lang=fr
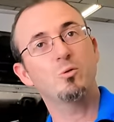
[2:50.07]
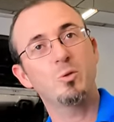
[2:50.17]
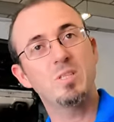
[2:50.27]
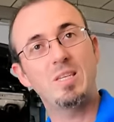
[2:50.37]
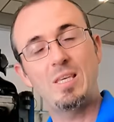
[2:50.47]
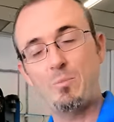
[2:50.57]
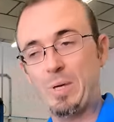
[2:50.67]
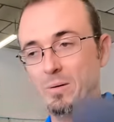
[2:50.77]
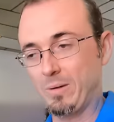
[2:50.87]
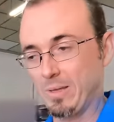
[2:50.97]
de deux chevaux c'est
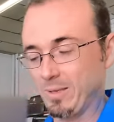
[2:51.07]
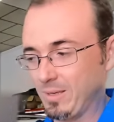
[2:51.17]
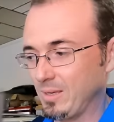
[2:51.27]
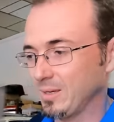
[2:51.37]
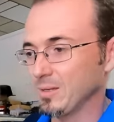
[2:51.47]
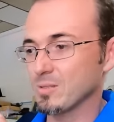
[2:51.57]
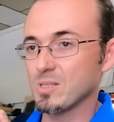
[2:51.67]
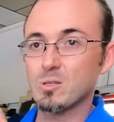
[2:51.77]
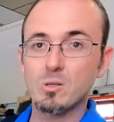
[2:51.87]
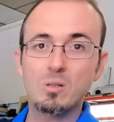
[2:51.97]
hyper encadré. Euh,
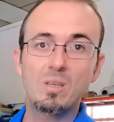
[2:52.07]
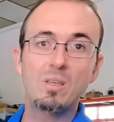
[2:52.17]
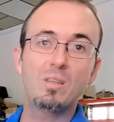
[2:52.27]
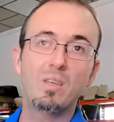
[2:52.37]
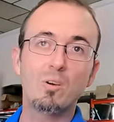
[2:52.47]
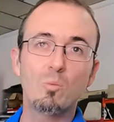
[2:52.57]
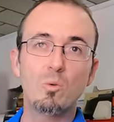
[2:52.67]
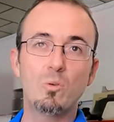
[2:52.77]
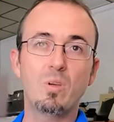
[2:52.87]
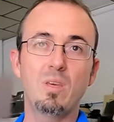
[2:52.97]
c'est le seul kit qui est
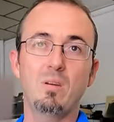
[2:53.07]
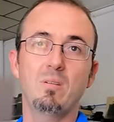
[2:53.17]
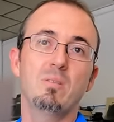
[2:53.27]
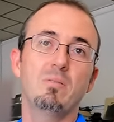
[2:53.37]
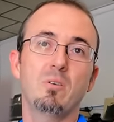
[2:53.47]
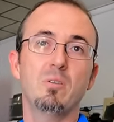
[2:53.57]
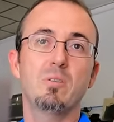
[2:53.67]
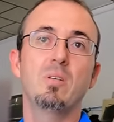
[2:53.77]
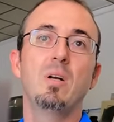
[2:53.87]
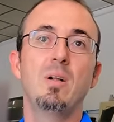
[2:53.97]
homologué en
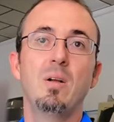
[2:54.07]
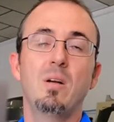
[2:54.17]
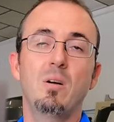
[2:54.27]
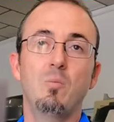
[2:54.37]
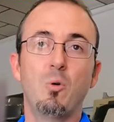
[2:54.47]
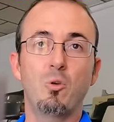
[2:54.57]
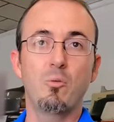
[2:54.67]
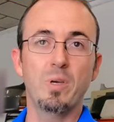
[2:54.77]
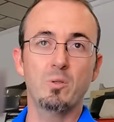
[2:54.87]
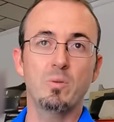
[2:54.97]
France pour une
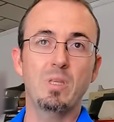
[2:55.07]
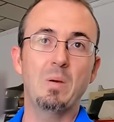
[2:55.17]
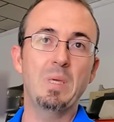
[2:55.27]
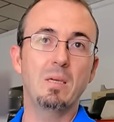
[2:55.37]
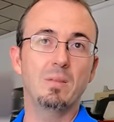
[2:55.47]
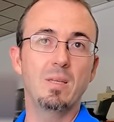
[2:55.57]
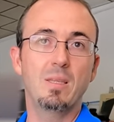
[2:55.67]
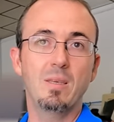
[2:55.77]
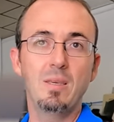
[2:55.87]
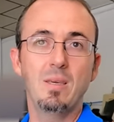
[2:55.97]
conversion thermique en
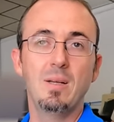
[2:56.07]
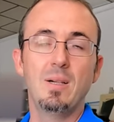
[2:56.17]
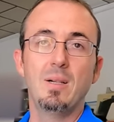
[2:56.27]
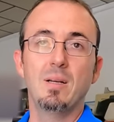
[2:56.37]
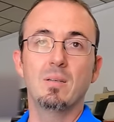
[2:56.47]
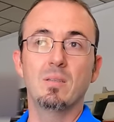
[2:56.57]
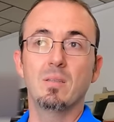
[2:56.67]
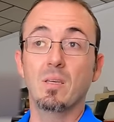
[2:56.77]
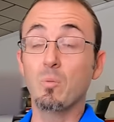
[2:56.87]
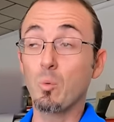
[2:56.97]
électrique. On
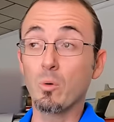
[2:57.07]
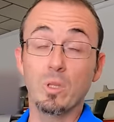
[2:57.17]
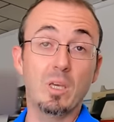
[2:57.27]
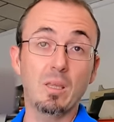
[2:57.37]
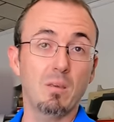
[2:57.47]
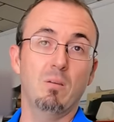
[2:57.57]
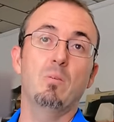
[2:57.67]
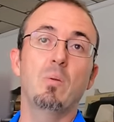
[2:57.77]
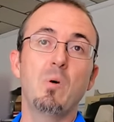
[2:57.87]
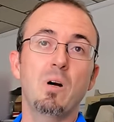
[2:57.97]
est très peu, on est quatre
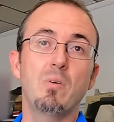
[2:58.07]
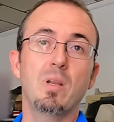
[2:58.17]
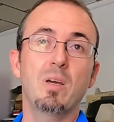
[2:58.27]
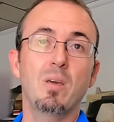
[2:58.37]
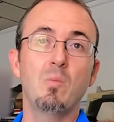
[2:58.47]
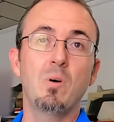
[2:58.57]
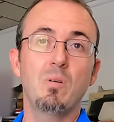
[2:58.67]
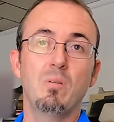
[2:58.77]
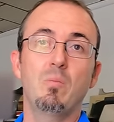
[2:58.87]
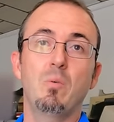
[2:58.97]
actuellement à avoir
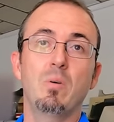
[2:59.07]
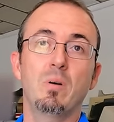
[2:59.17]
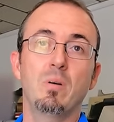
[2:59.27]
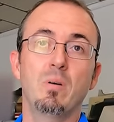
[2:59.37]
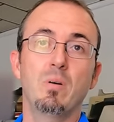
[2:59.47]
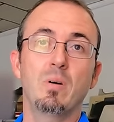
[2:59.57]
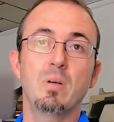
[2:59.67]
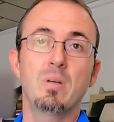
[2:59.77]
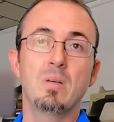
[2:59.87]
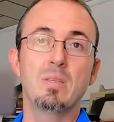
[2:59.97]
l'agrément pour
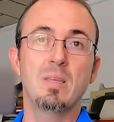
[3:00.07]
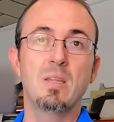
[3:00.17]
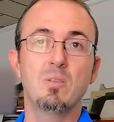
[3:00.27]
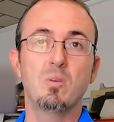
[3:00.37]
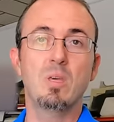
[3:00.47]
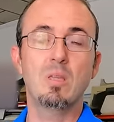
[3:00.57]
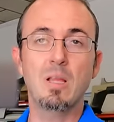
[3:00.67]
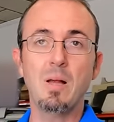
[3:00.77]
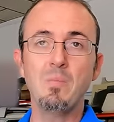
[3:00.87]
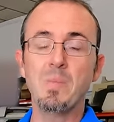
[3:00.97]
installer ce
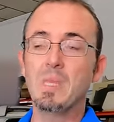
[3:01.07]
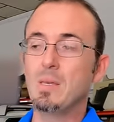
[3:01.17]
kit-là.